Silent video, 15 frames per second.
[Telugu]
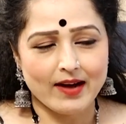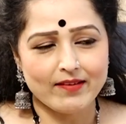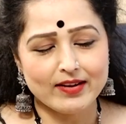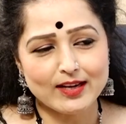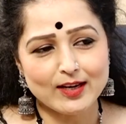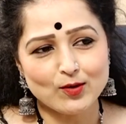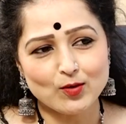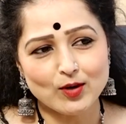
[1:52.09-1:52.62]

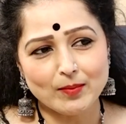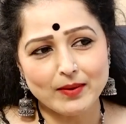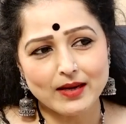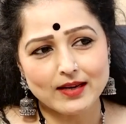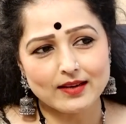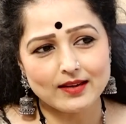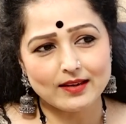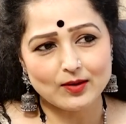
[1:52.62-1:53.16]
అవన్నీ కూడా
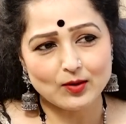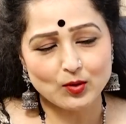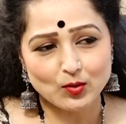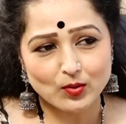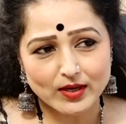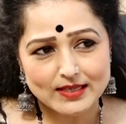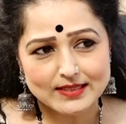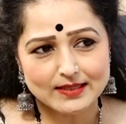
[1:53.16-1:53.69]
మనకి
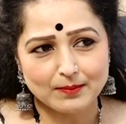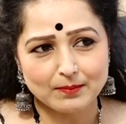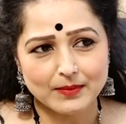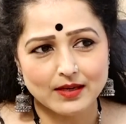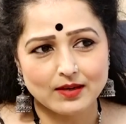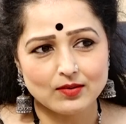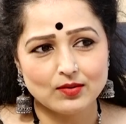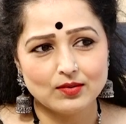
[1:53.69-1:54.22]
డ్యూరింగ్
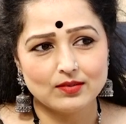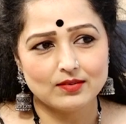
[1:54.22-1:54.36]
సమ్మర్